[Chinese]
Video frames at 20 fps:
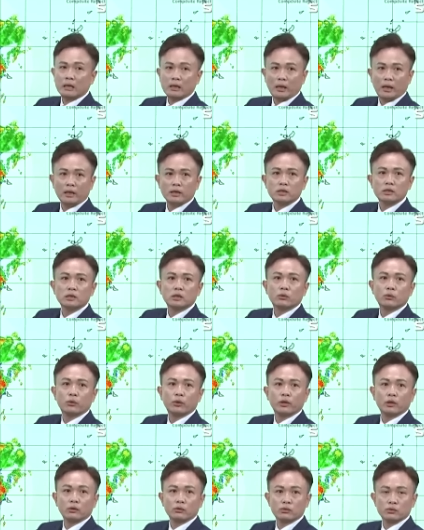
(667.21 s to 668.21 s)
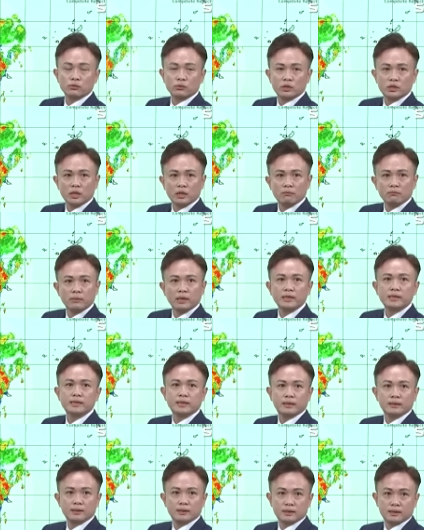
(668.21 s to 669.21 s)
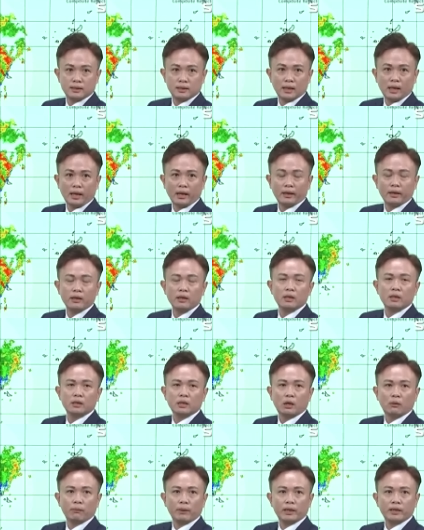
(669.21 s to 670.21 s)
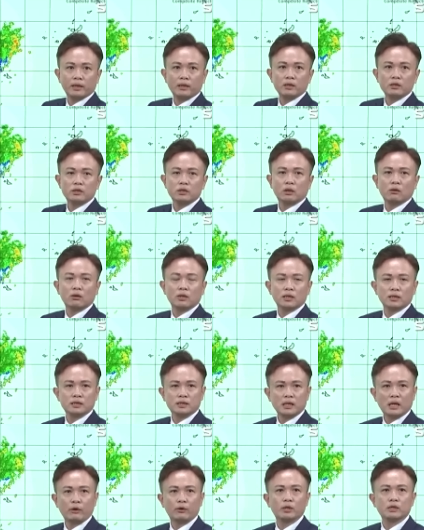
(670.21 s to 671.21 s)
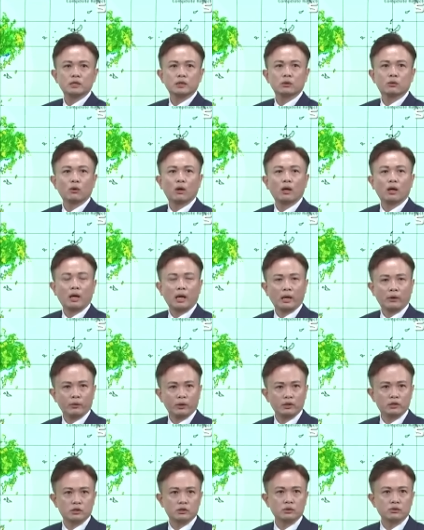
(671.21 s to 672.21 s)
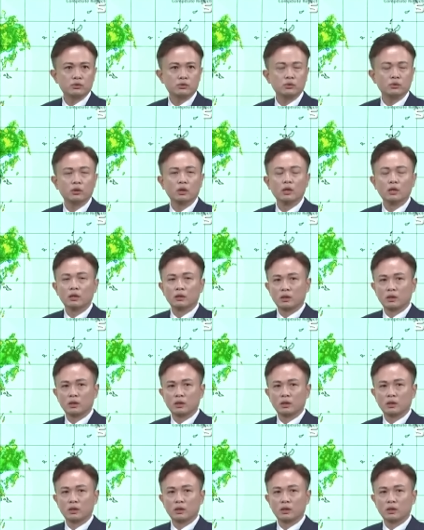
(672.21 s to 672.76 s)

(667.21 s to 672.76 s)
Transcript: 开始会有逐渐明显起来，到明天的时候下雨的情况还会持续，